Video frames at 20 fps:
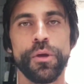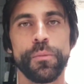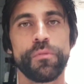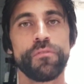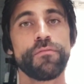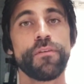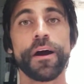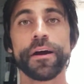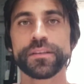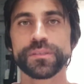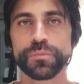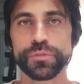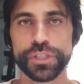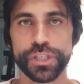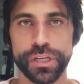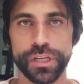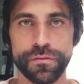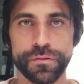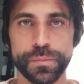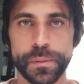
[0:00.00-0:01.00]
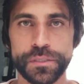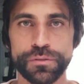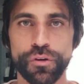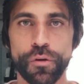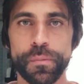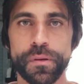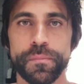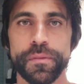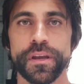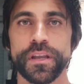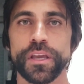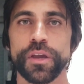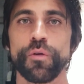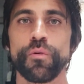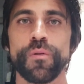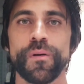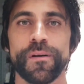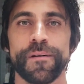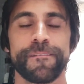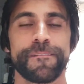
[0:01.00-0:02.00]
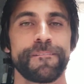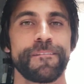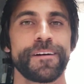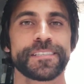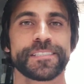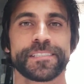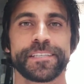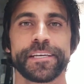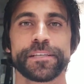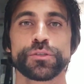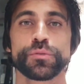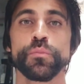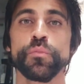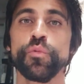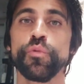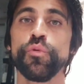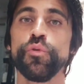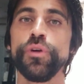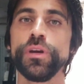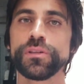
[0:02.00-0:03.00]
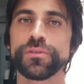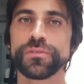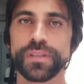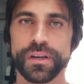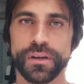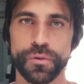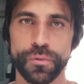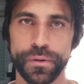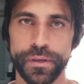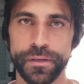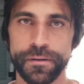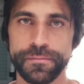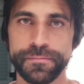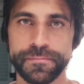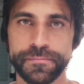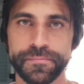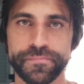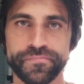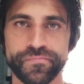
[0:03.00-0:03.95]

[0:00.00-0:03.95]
Por vários motivos, pessoal. Primeiro que é um, um, acesso muito tranquilo,